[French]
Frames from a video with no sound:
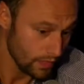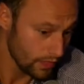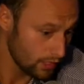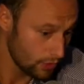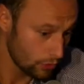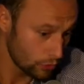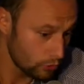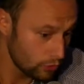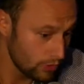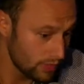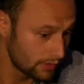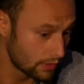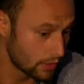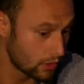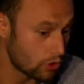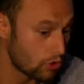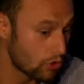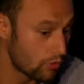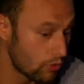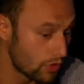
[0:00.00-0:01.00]
Et ensuite,
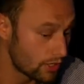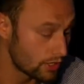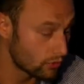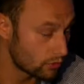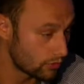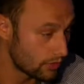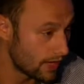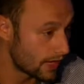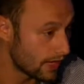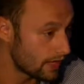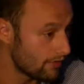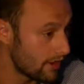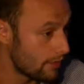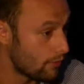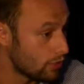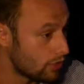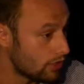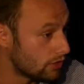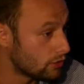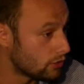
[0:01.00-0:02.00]
comment est-ce qu'on arrive à
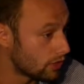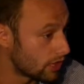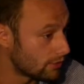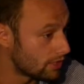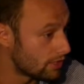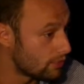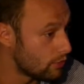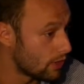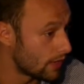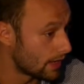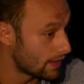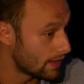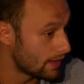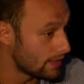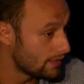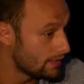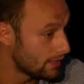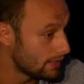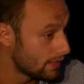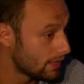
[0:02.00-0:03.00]
monitorer un petit peu la
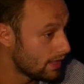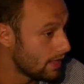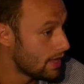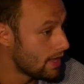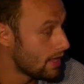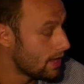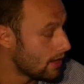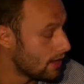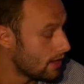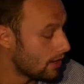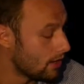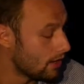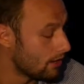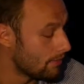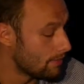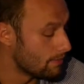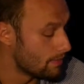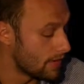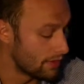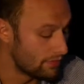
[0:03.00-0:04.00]
qualité euh,
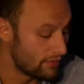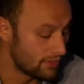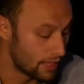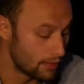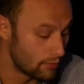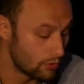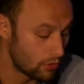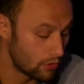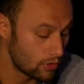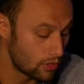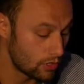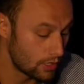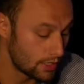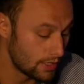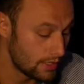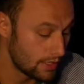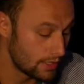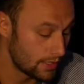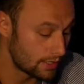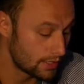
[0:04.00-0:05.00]
bah, Finalement,
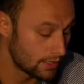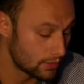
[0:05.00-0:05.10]
l'idée,